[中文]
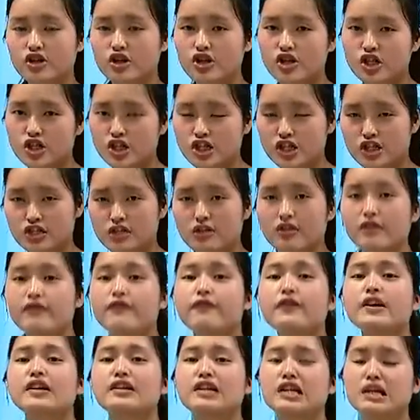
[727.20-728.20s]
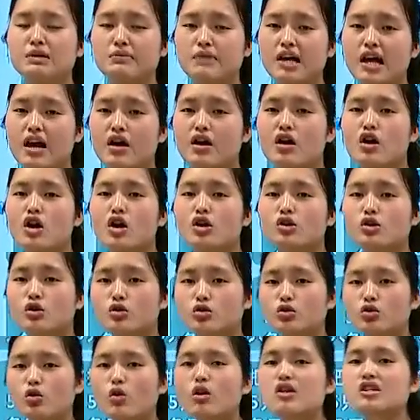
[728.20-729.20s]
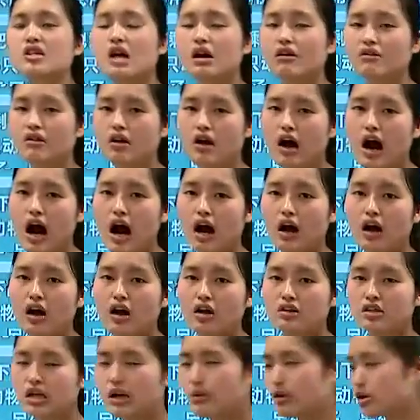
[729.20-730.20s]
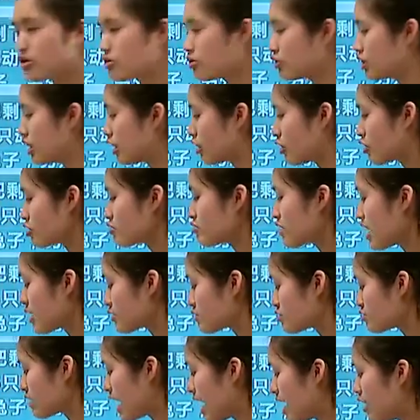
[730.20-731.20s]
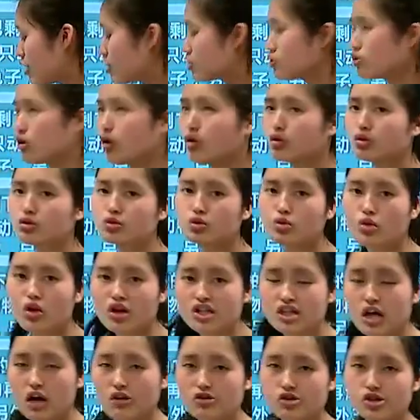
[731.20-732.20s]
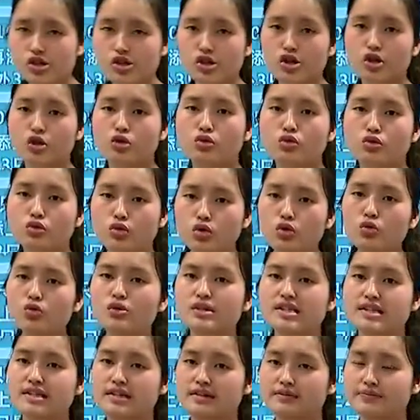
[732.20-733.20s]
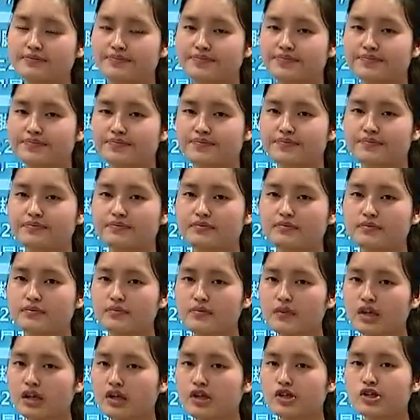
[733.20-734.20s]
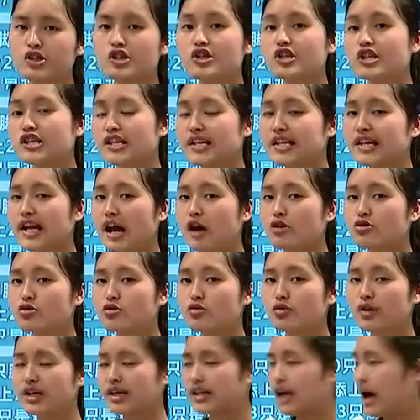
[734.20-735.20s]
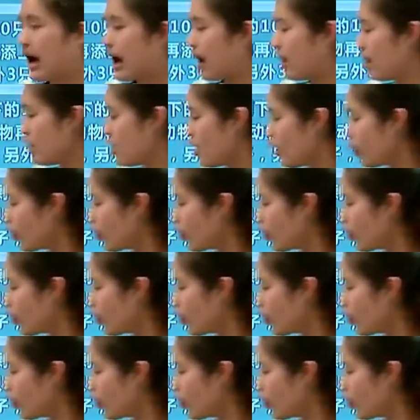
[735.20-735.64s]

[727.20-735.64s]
这个十份里面有多少个二，那么就能够算出来有多少只兔子。这是一定要注意的啊！